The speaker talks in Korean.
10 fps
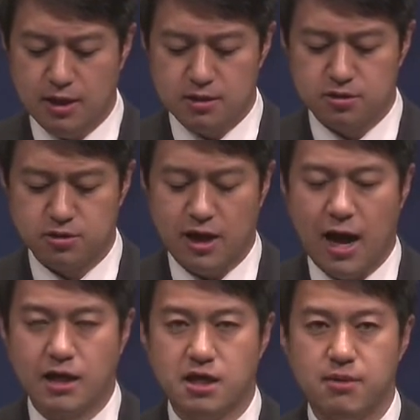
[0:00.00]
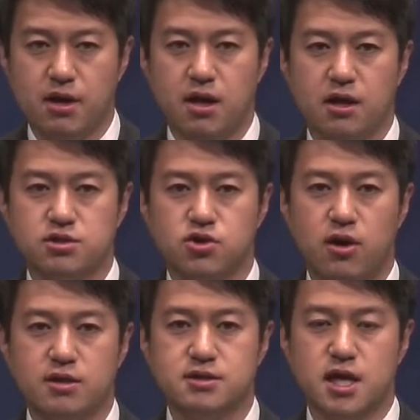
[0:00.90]
그런데 아히멜렉이
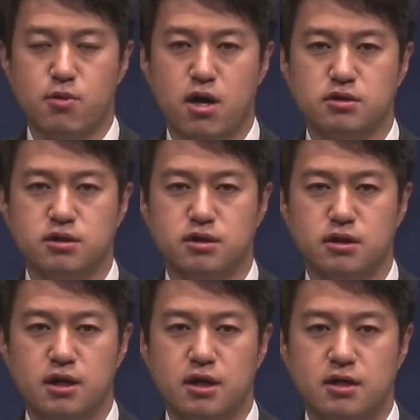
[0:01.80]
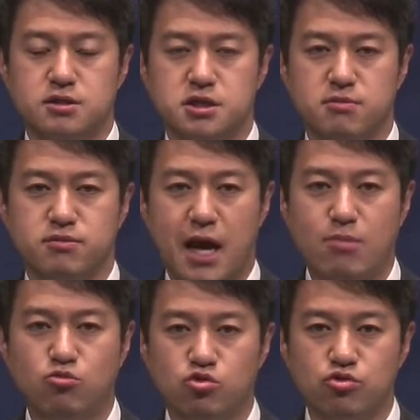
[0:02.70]
처한 상황은 지금
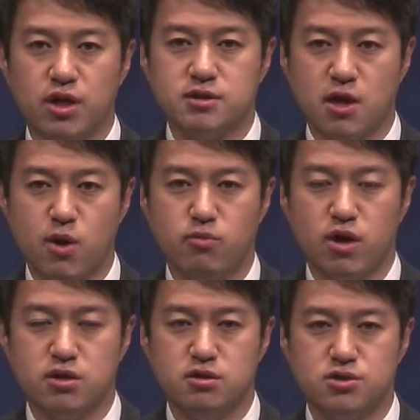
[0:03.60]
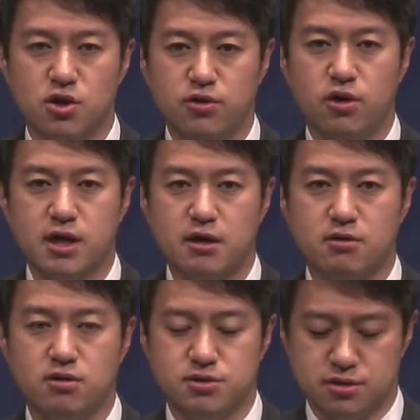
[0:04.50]
나무꾼의 상황과는 전혀
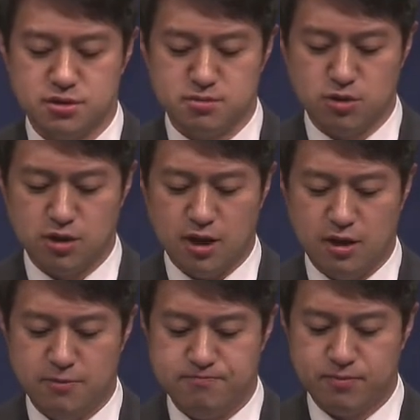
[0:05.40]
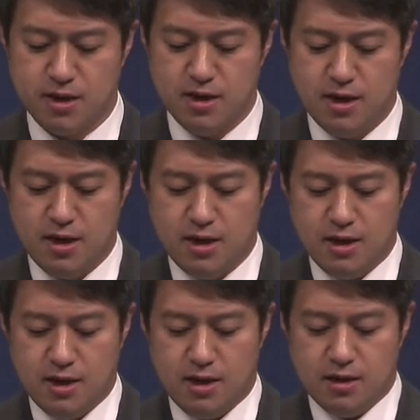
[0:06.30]
다른 것이었습니다.
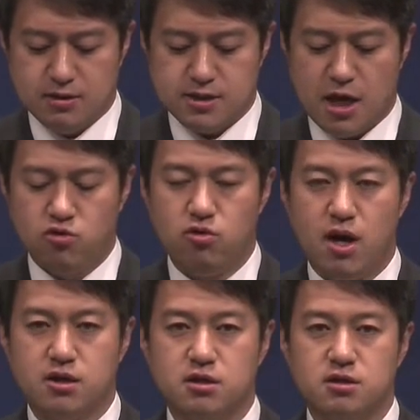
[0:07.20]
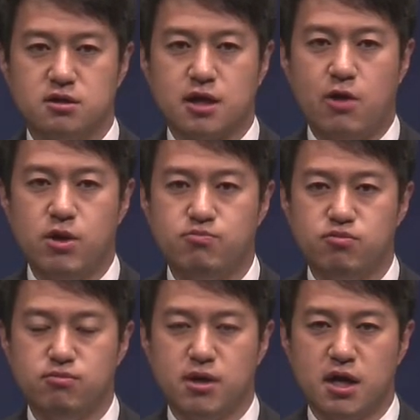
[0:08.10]
사울 왕은
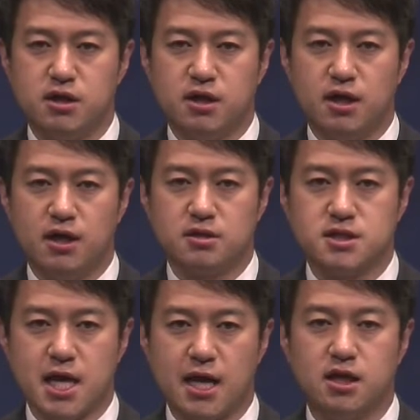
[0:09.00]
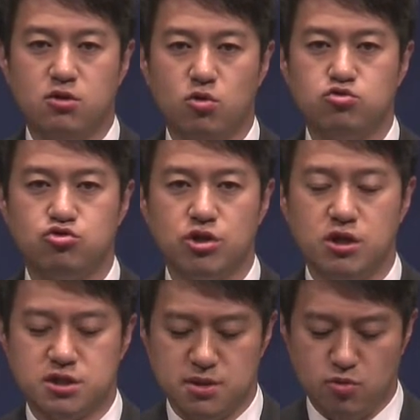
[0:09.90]
다윗뿐만 아니라 자기도
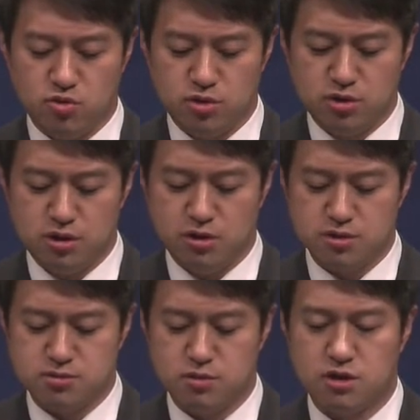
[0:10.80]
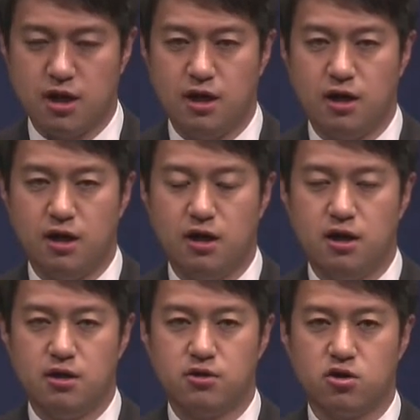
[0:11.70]
죽일지 모르는 일이었습니다.
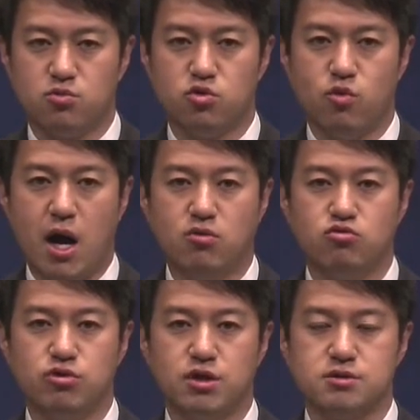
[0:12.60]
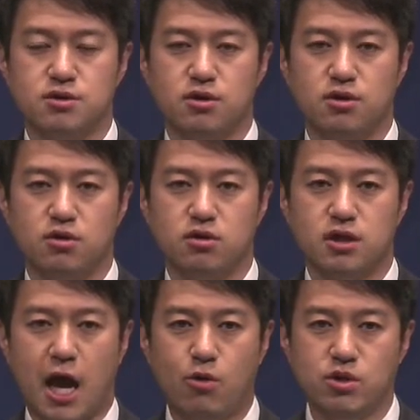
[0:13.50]
여러분, 왕궁에서
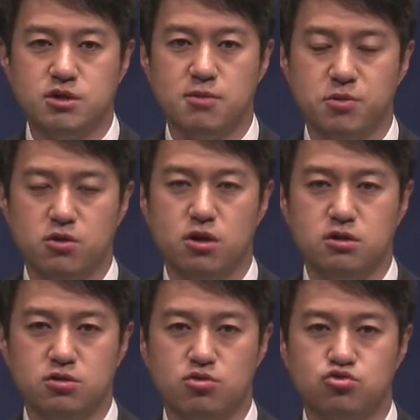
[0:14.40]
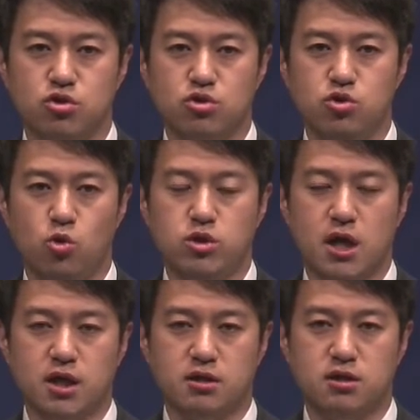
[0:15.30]
다윗의 편을 들어주던
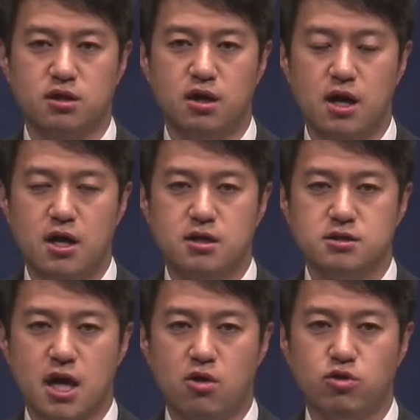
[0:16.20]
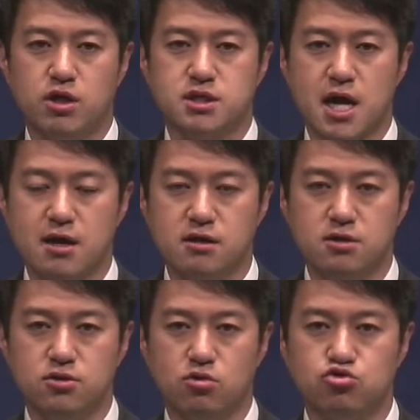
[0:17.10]
요나단을 사울이 창을
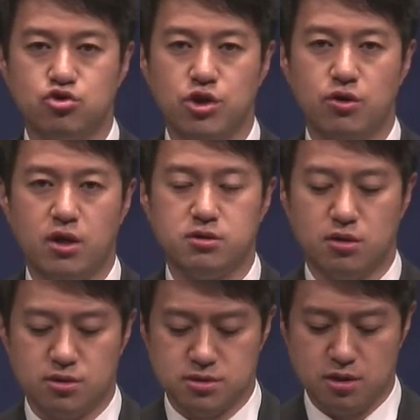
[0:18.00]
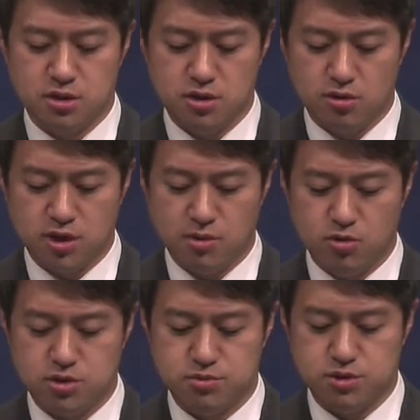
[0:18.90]
들어 죽이려 했던 것을 기억해
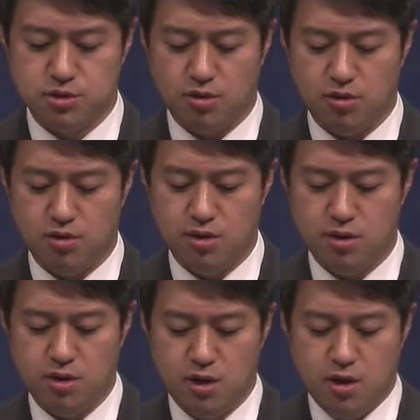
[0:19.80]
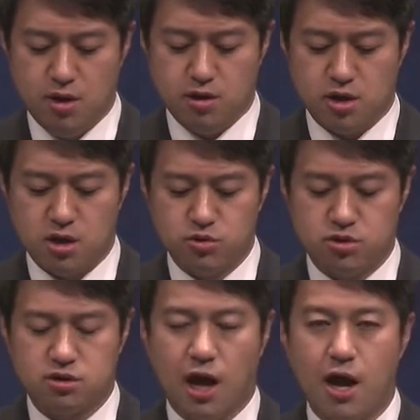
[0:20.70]
보십시오.
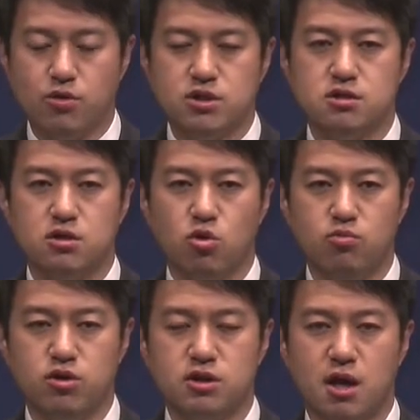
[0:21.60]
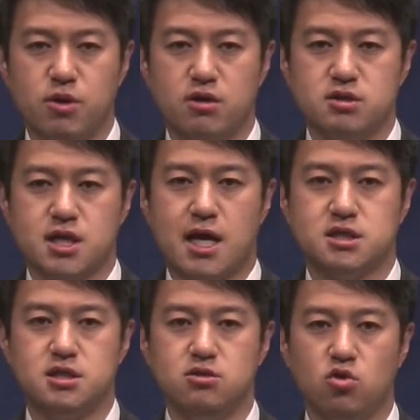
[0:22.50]
여러분, 다윗을 돕는다면
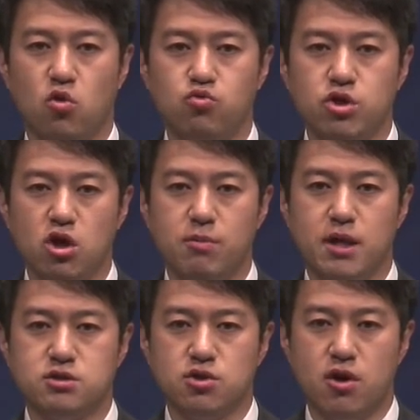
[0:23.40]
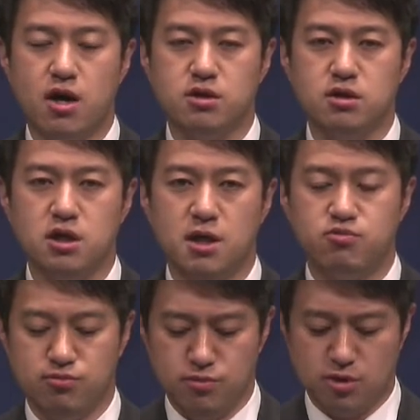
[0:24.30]
자신도 위험에 처하는 일이
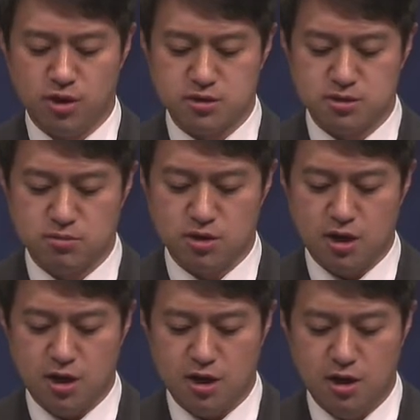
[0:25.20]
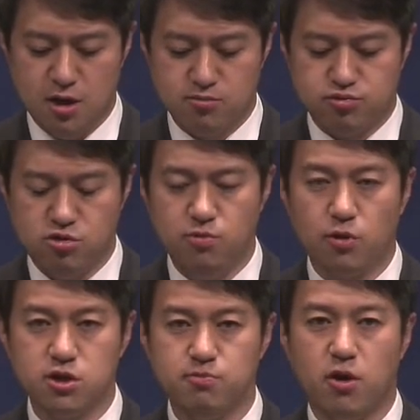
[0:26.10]
분명했습니다.
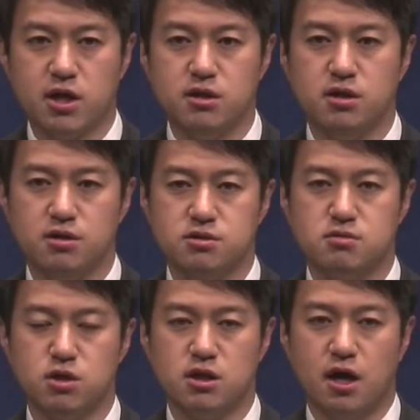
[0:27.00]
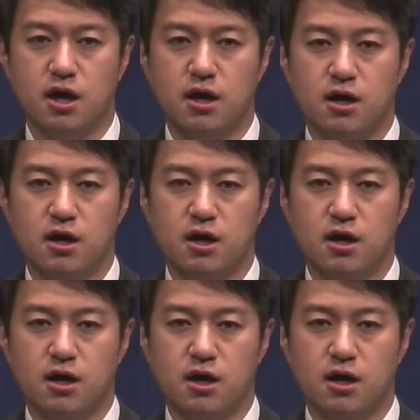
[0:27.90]
불보듯 뻔한 일이었습니다.